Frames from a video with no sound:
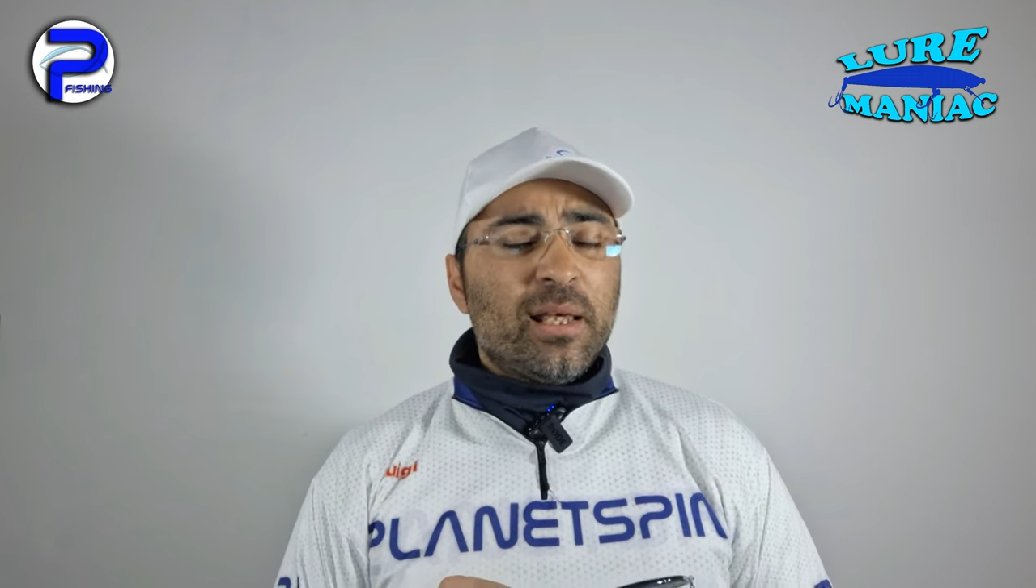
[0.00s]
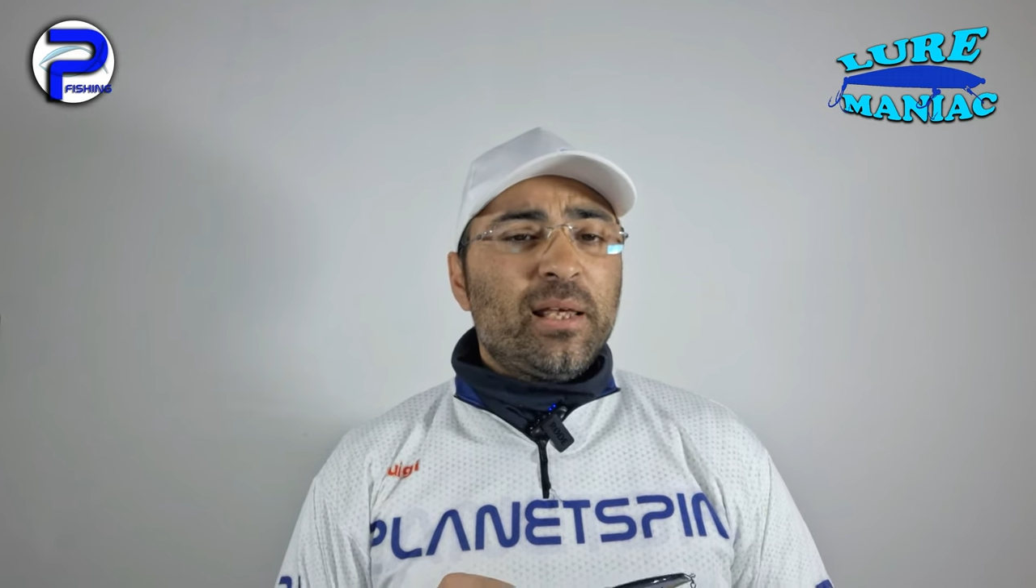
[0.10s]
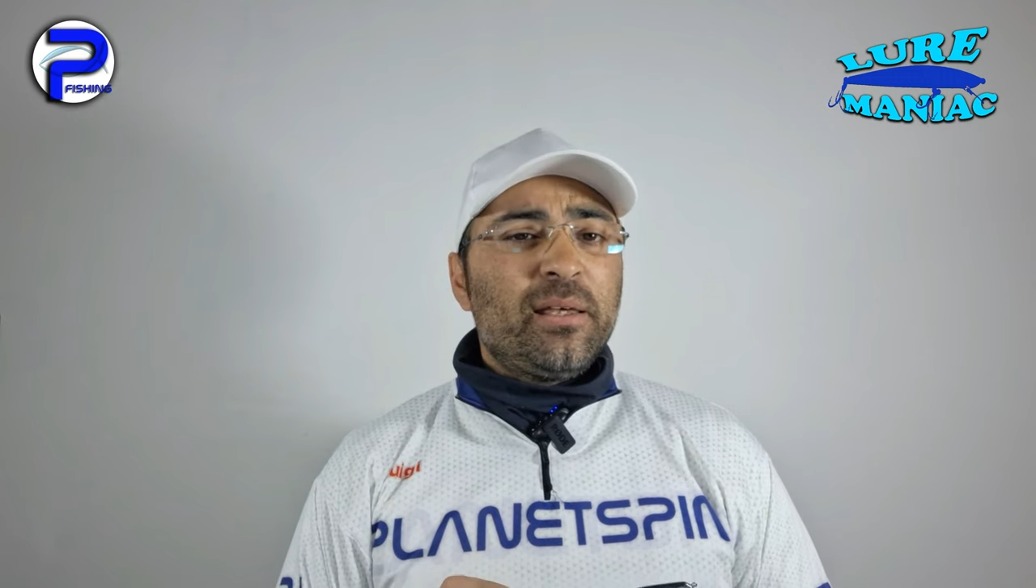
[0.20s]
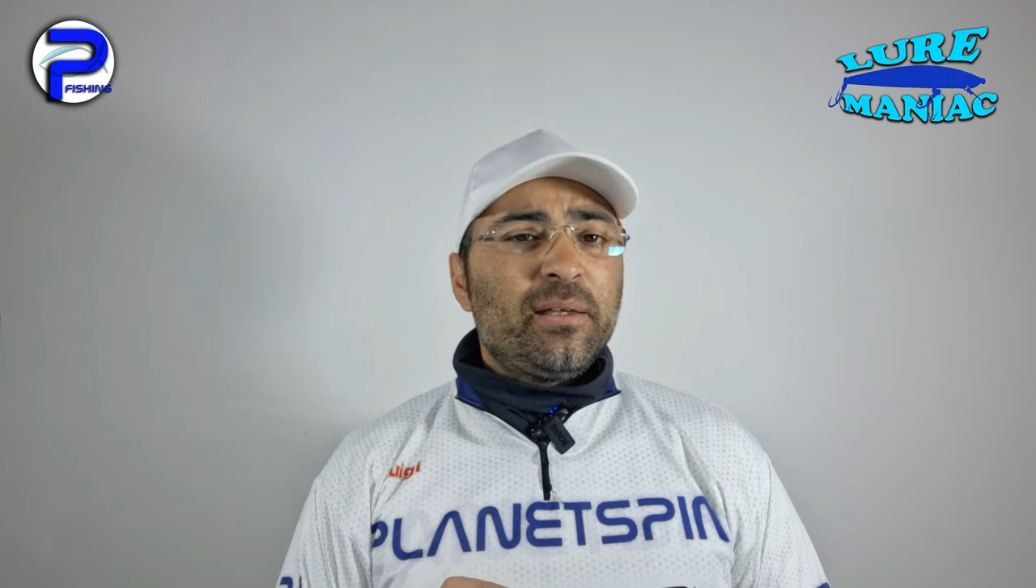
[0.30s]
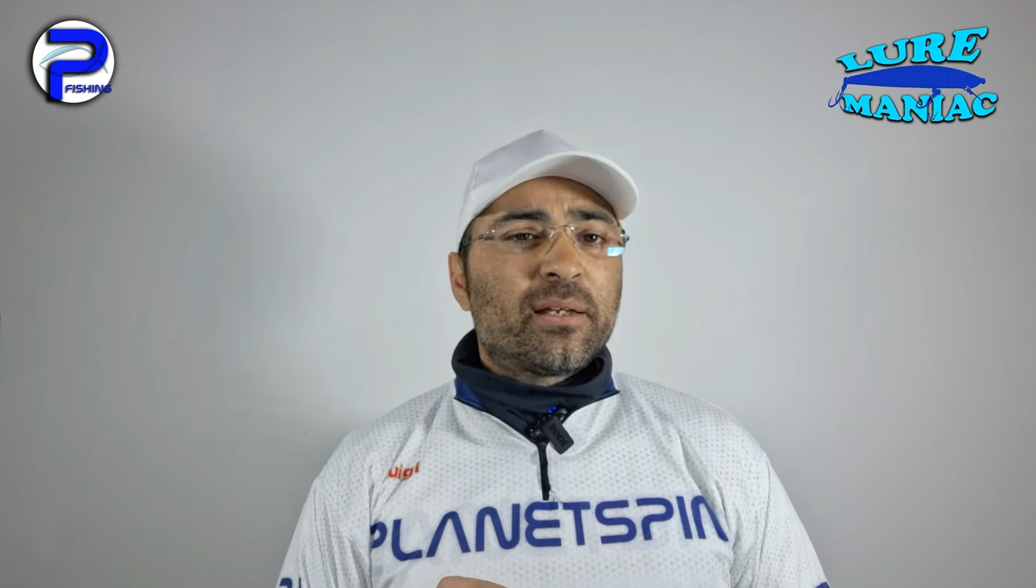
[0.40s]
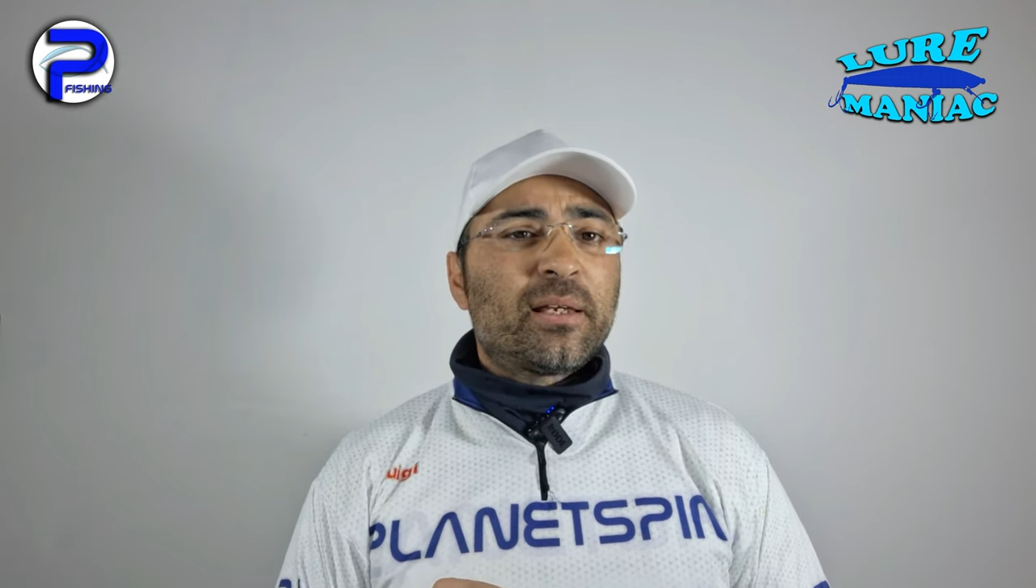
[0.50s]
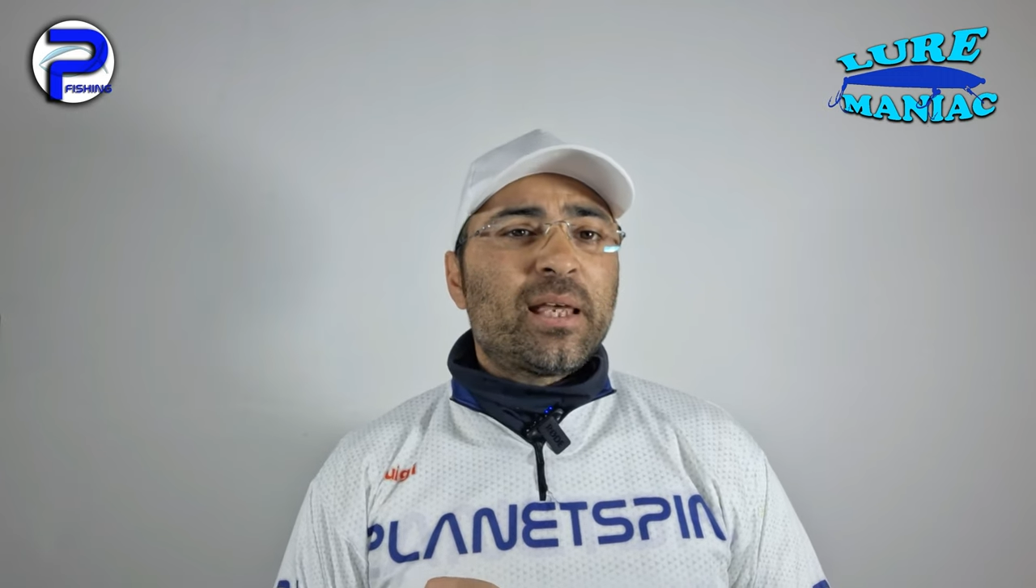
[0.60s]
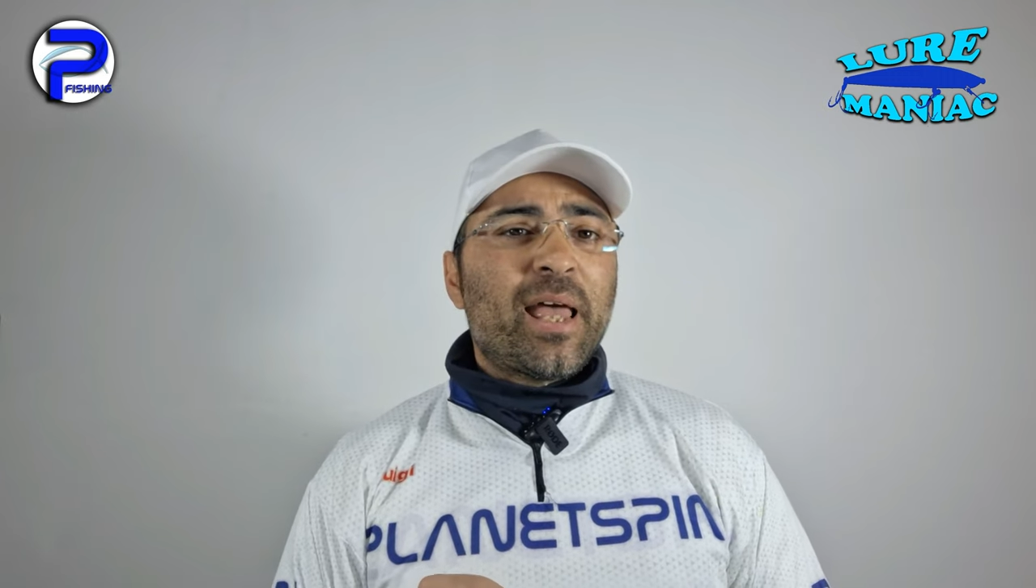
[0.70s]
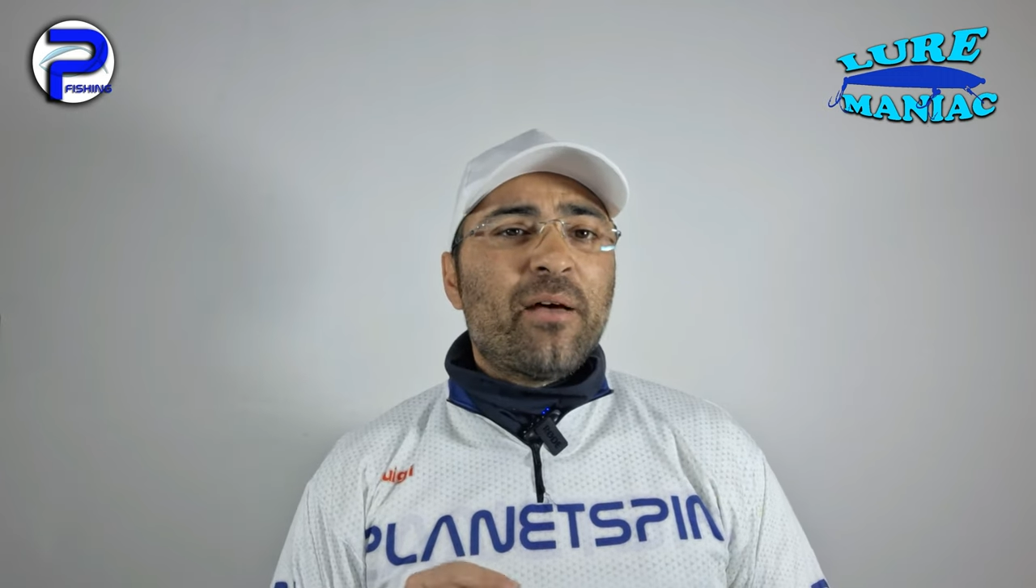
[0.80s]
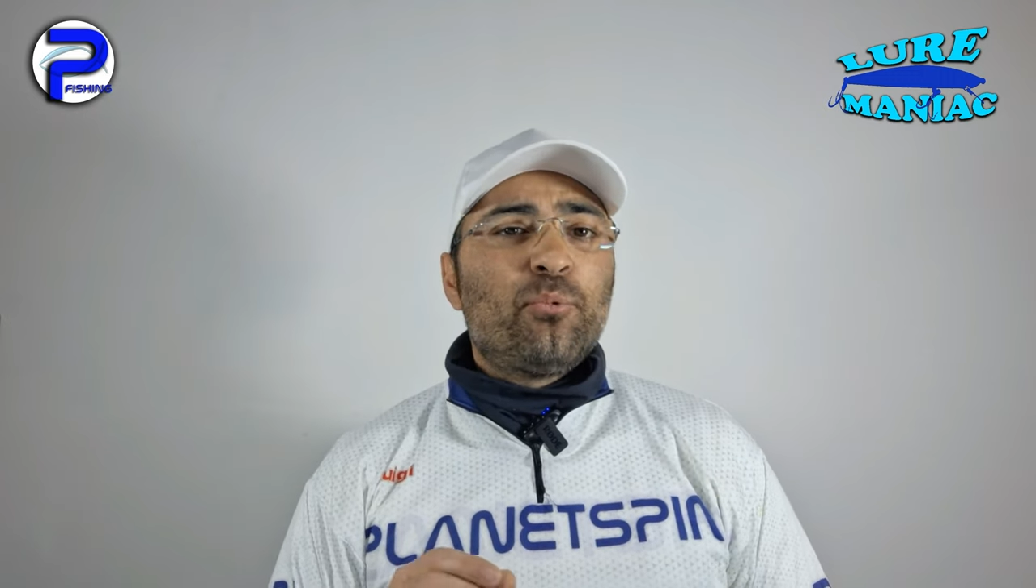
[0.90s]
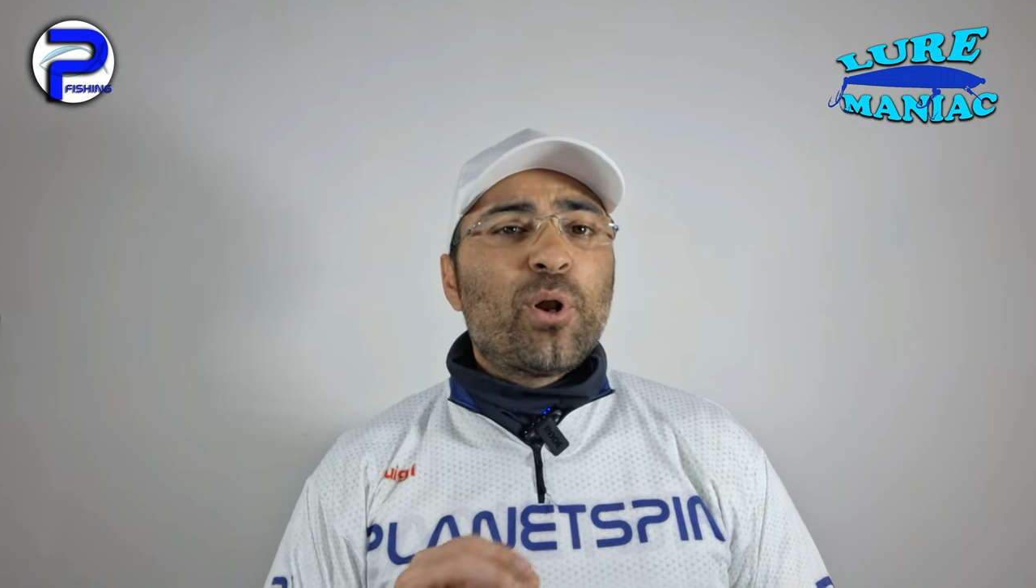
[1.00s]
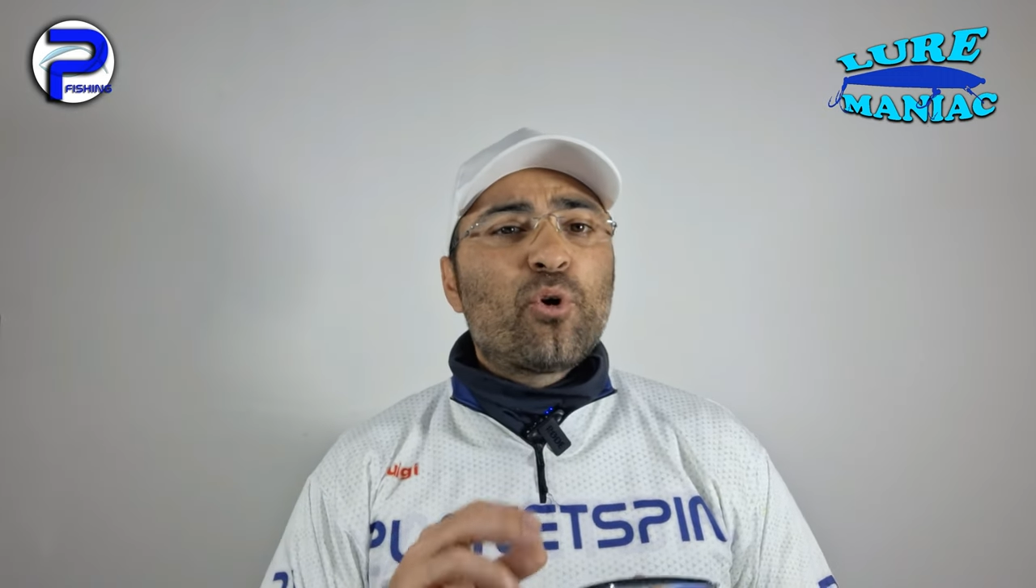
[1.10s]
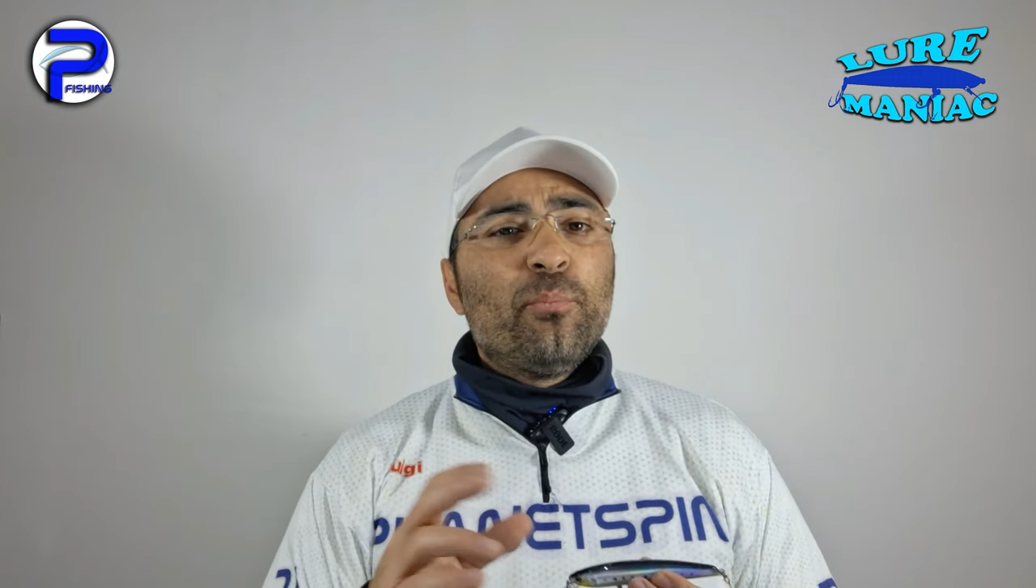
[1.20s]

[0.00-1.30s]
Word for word: e che è una